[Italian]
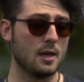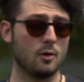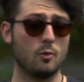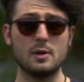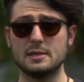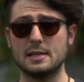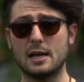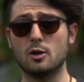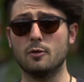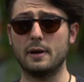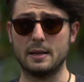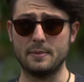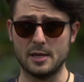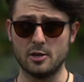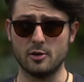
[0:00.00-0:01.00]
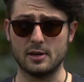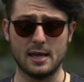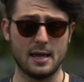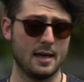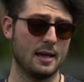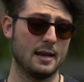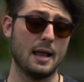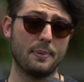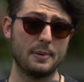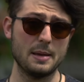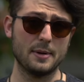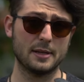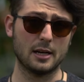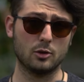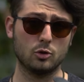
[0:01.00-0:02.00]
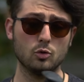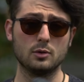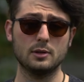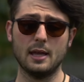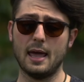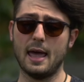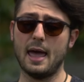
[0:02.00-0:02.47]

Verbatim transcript: queste hanno varie migliorie. La prima tra tutte